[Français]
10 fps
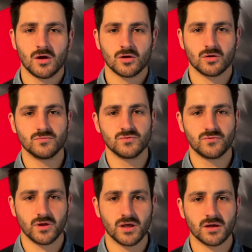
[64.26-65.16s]
Comme vous le
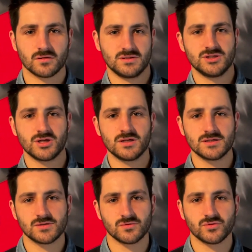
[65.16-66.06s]
voyez,
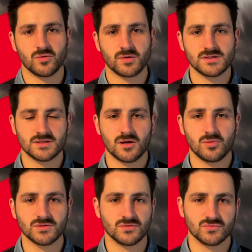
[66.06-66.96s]
digitaliser son entreprise est à la
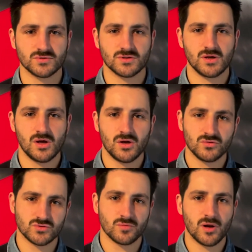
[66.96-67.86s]
portée de tous.
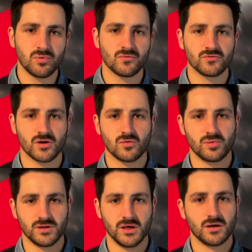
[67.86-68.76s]
Nous sommes là pour vous
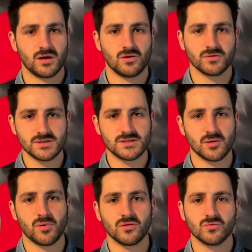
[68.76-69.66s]
accompagner, alors n'hésitez
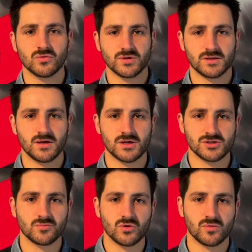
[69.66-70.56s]
pas à nous contacter à la
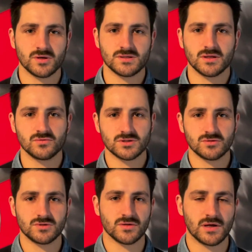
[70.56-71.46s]
Chambre de commerce et d'industrie
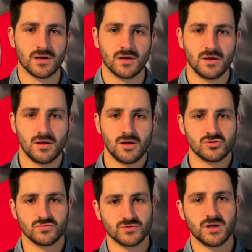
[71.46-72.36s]
du Cantal.
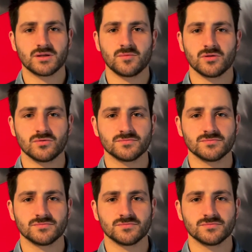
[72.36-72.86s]
Je vous dis à très bientôt.